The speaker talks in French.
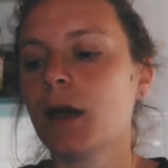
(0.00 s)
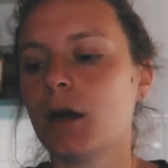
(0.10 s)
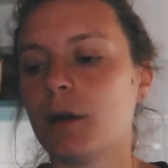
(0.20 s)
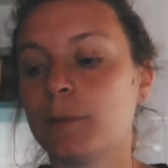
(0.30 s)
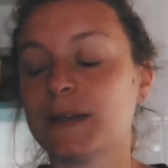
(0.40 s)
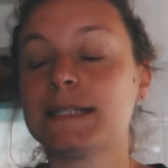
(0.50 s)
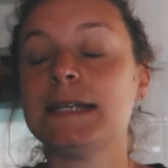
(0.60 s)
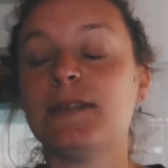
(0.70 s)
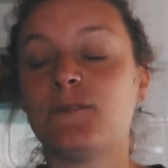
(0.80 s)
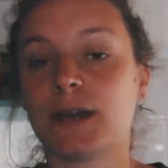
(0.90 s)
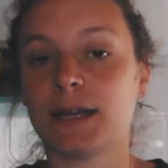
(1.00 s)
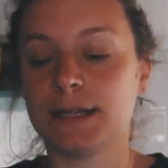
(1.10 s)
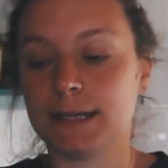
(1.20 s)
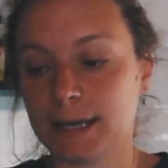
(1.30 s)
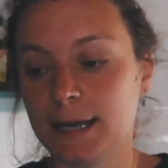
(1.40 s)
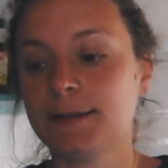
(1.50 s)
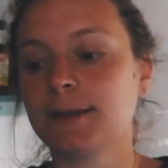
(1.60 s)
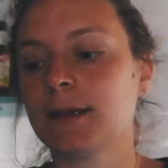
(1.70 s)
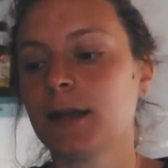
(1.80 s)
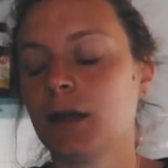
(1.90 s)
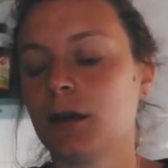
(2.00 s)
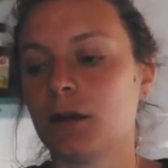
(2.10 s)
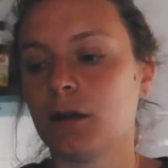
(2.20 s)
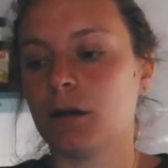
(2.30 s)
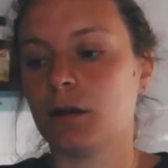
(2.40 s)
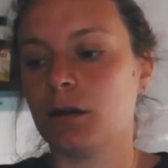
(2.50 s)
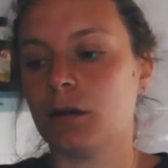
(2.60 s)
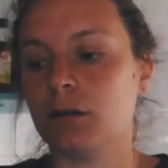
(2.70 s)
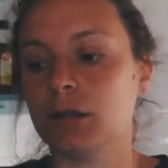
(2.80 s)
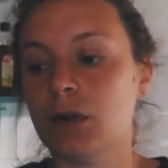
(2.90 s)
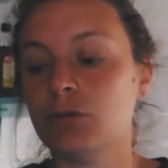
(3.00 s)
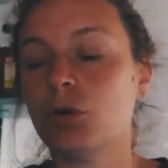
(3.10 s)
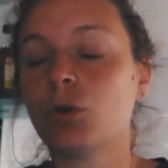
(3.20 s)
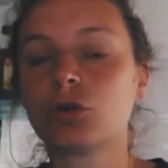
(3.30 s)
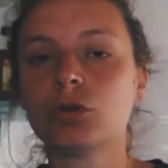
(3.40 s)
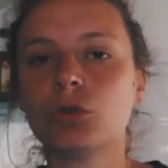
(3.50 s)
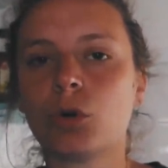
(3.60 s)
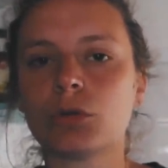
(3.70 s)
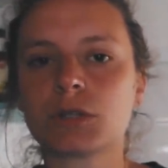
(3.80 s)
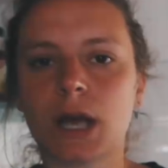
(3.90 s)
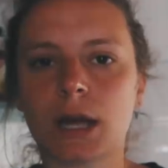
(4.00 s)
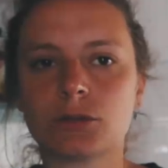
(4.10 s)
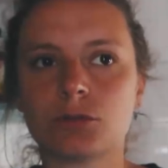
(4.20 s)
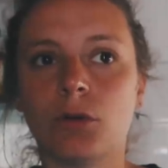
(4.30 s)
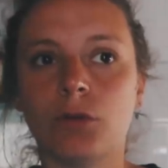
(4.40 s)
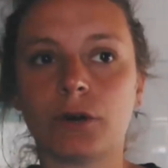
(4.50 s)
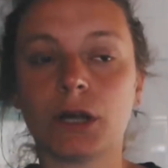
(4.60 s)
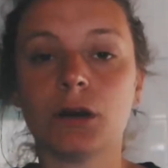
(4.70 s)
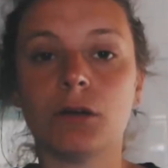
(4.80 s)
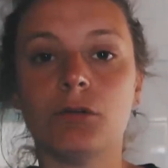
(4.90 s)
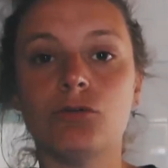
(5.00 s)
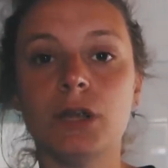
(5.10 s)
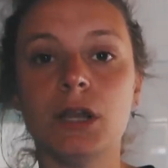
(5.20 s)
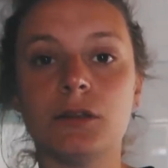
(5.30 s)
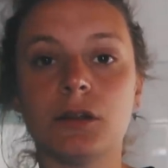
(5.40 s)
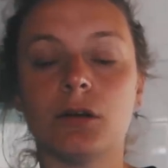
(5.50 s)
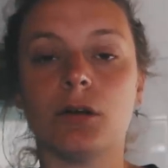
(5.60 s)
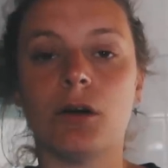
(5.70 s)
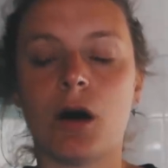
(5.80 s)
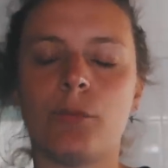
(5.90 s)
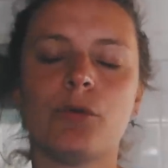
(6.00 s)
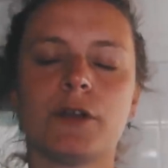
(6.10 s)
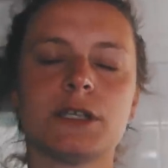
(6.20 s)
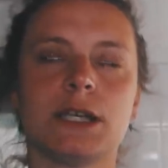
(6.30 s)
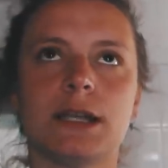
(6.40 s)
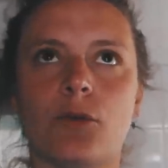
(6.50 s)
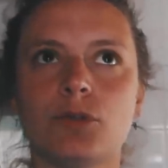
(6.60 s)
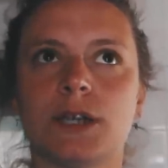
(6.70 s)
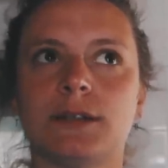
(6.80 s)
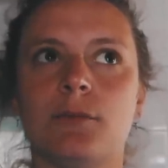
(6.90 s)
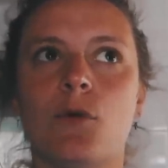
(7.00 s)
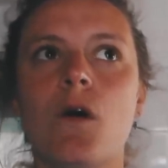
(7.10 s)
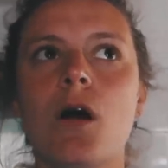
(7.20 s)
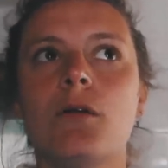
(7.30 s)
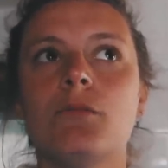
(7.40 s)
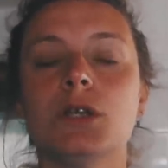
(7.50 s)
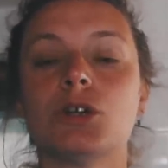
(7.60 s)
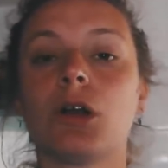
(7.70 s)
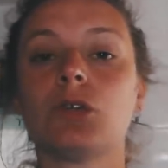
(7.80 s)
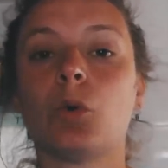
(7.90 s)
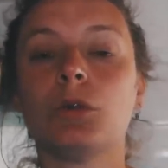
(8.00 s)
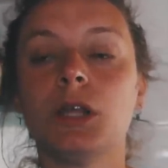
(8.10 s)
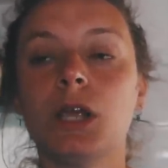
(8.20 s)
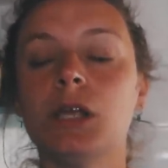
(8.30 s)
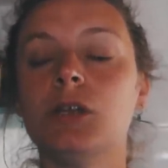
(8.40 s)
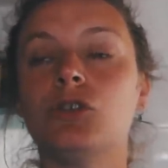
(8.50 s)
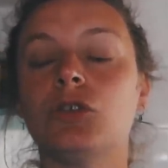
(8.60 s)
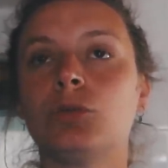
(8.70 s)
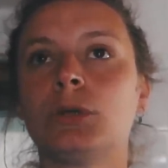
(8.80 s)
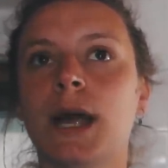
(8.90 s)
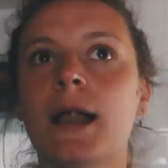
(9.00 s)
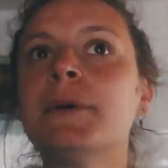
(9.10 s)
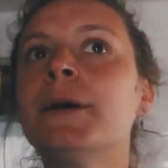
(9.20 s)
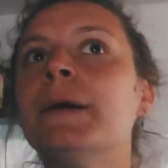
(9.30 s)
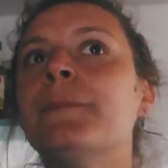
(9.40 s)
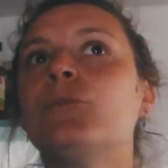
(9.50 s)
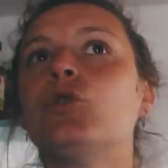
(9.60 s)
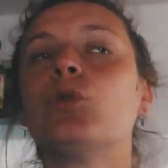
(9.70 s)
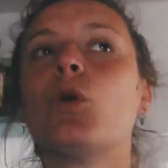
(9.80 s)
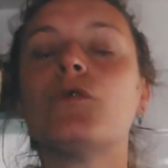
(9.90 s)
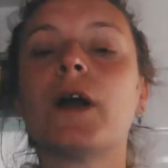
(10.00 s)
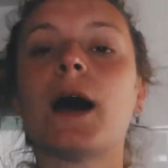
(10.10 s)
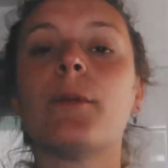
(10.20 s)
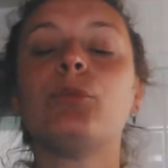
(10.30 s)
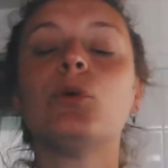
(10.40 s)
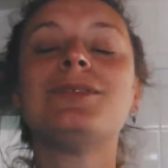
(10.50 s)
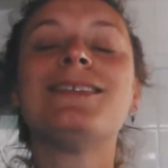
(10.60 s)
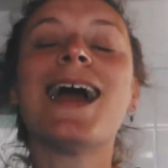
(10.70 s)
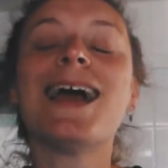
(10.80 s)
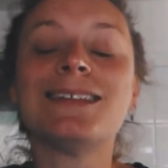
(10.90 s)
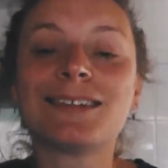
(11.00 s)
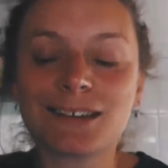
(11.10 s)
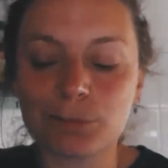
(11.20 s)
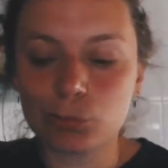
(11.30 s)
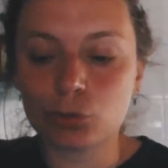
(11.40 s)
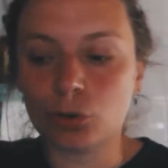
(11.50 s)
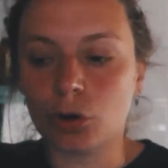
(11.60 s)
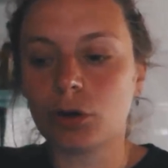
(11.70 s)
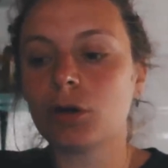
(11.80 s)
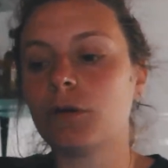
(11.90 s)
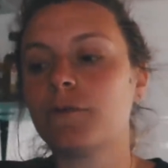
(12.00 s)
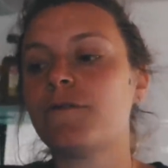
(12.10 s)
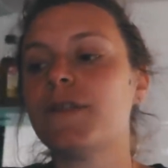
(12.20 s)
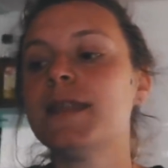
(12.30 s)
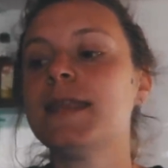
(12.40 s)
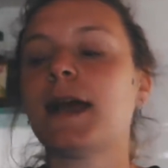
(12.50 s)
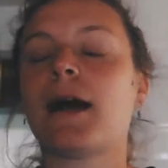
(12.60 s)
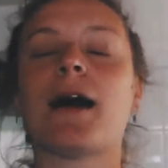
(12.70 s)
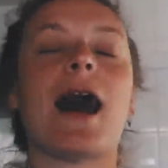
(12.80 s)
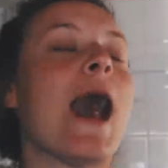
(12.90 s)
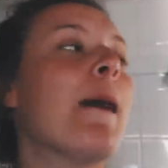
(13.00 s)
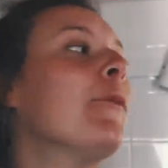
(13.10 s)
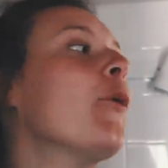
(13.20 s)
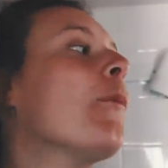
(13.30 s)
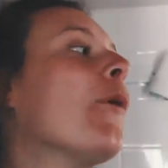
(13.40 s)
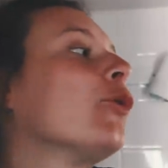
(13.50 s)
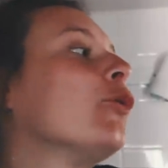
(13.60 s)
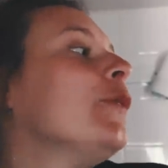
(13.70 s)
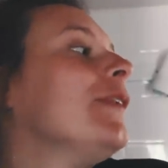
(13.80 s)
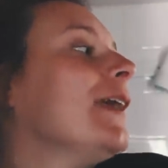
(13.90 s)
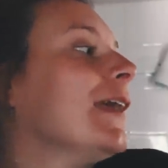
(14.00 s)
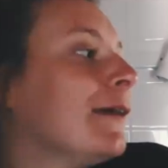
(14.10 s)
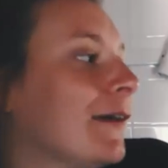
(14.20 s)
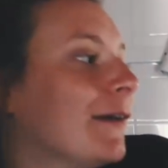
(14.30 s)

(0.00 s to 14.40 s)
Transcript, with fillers: euh, parce qu'il est ferré des quatre. Il n'y a eu aucune grosse réaction. En vrai, lui, il était un peu fatigué de la route certainement, mais genre il trottait, il était tout calme. Donc on verra peut-être pour finir à un moment donné